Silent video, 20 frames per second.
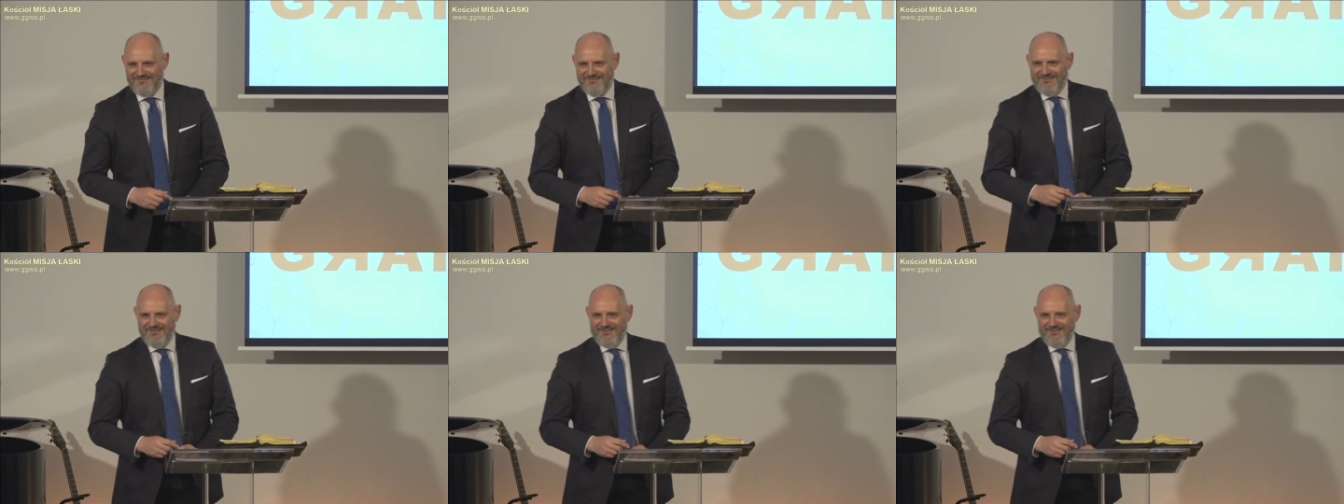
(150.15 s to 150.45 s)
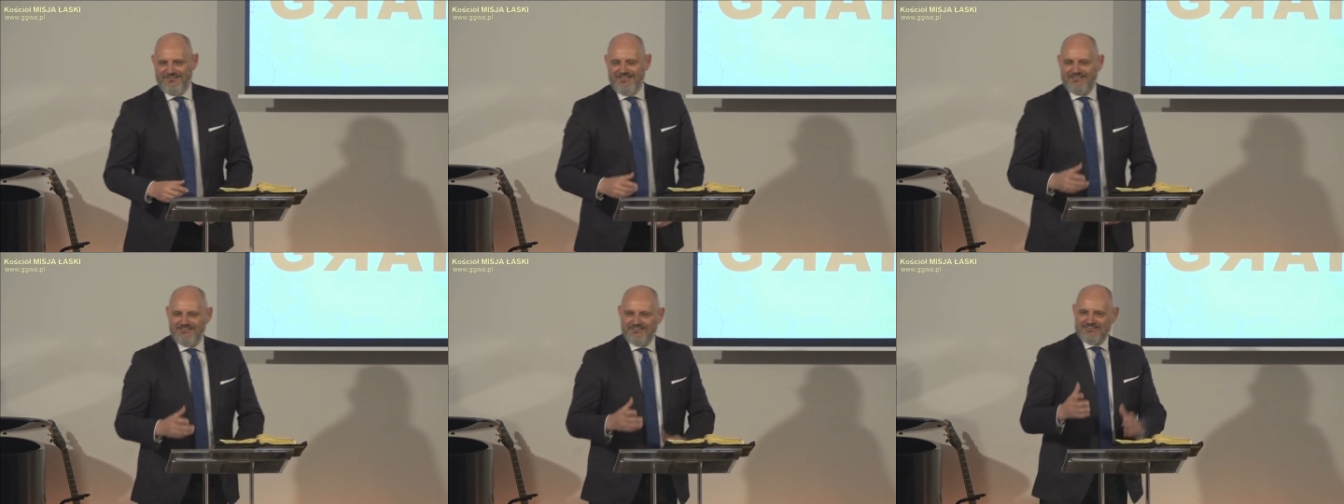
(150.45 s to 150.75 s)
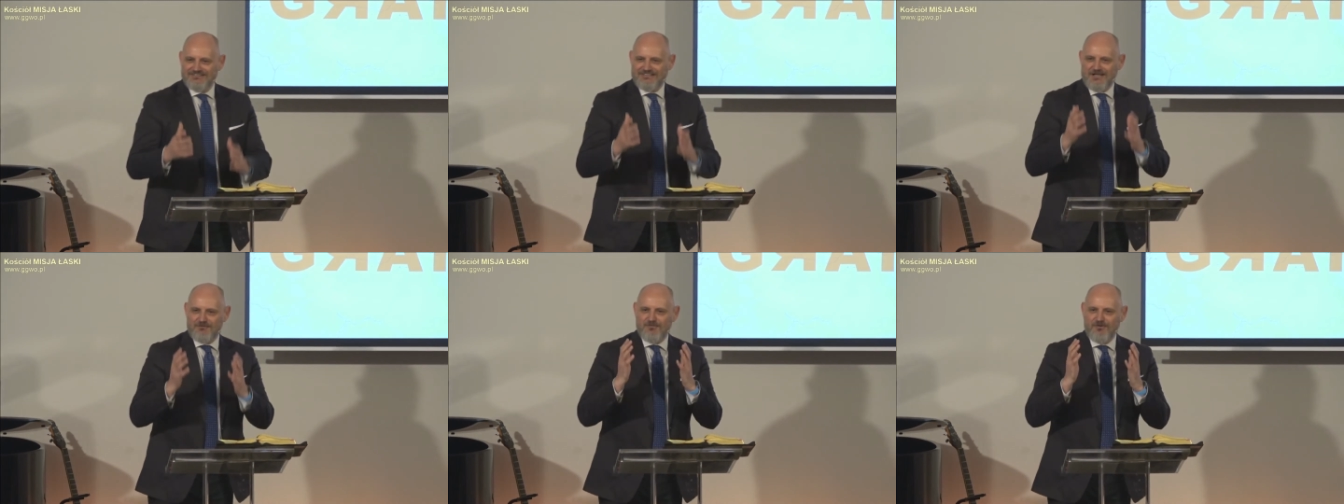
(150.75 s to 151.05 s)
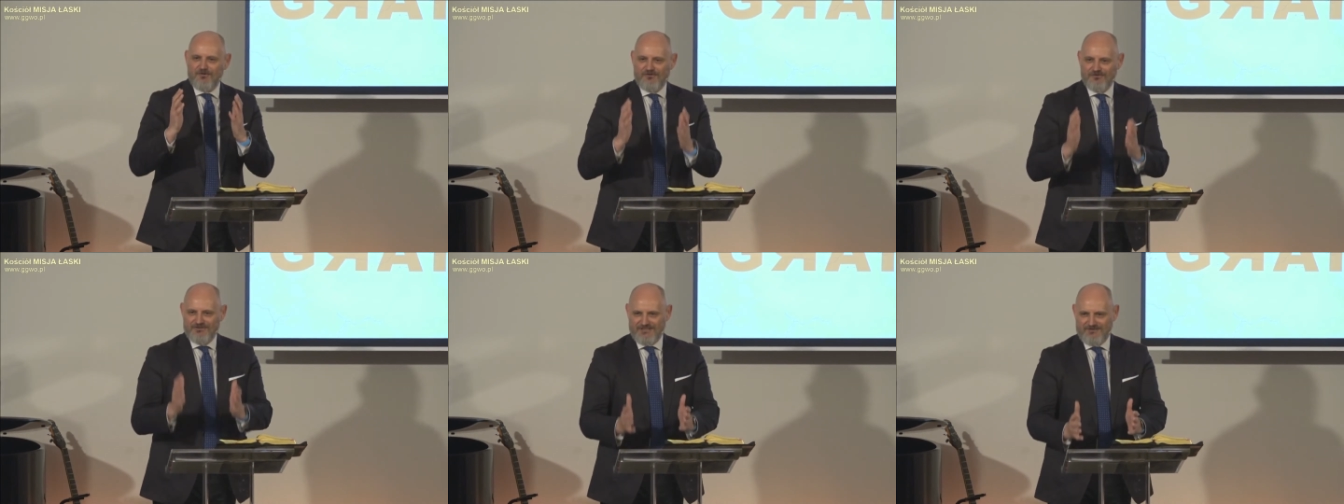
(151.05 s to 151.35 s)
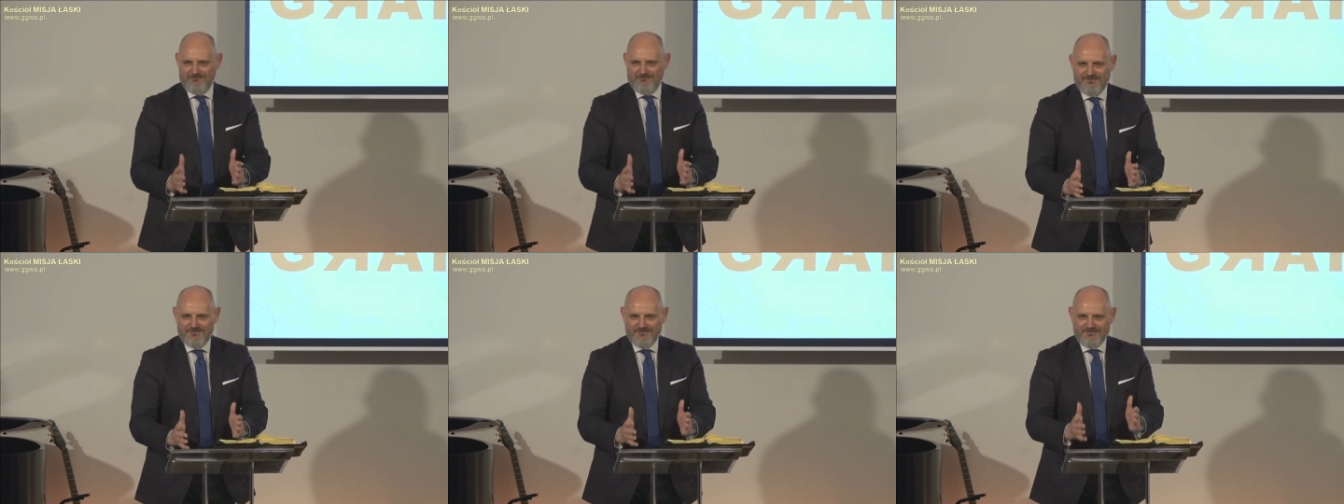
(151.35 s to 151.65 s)
Jedziesz samochodem
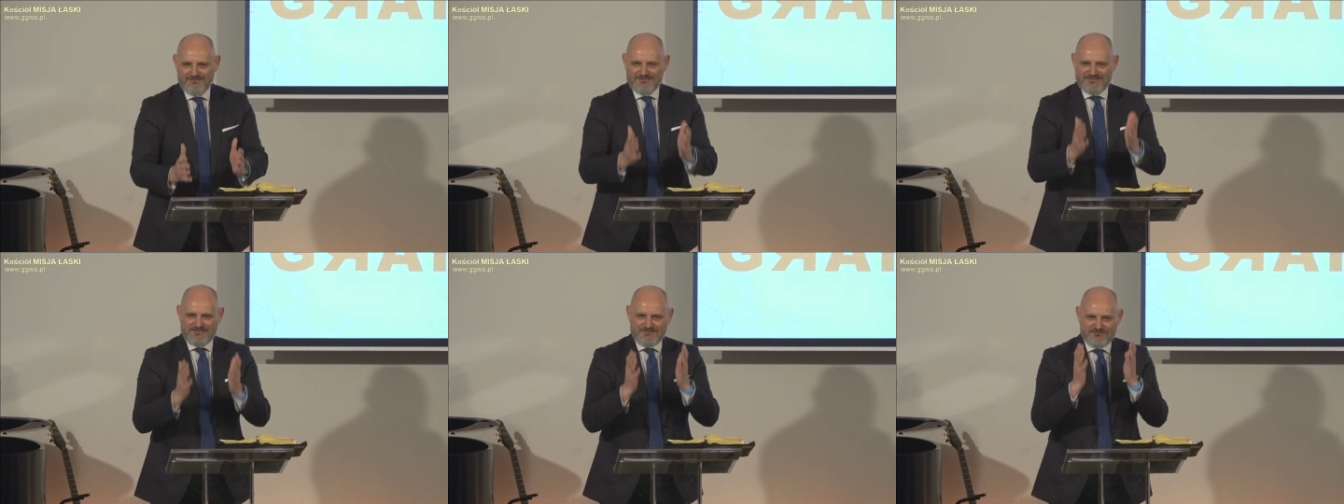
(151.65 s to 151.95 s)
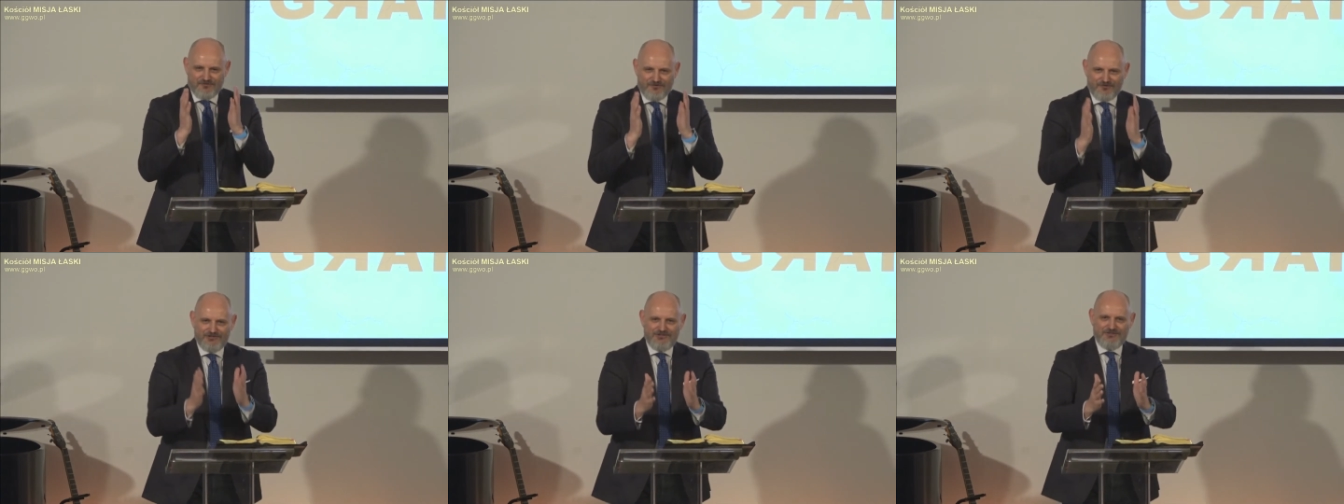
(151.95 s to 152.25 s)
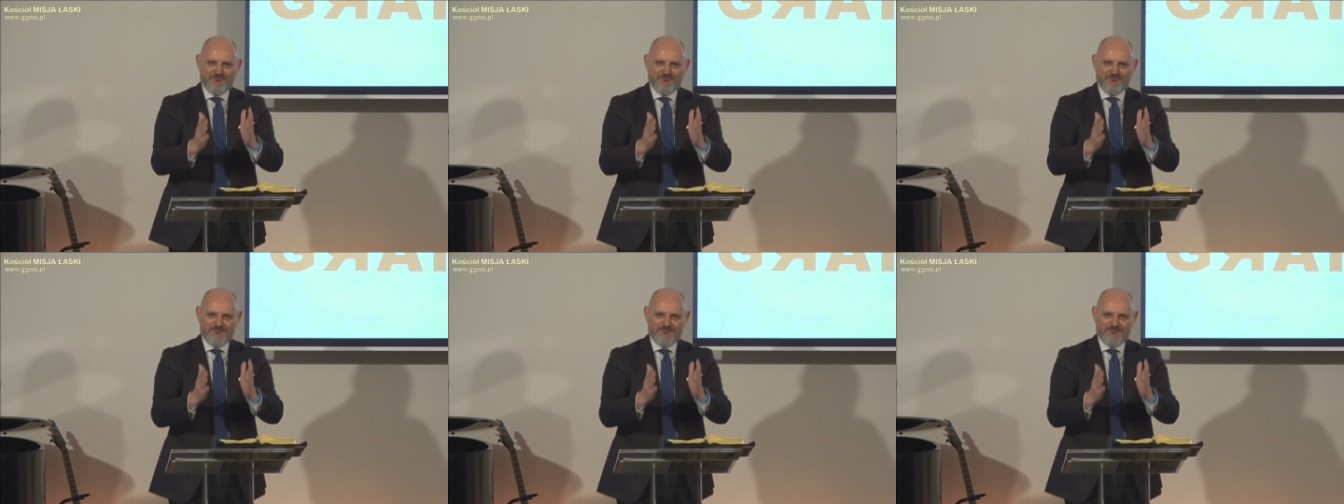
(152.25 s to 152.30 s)
swoim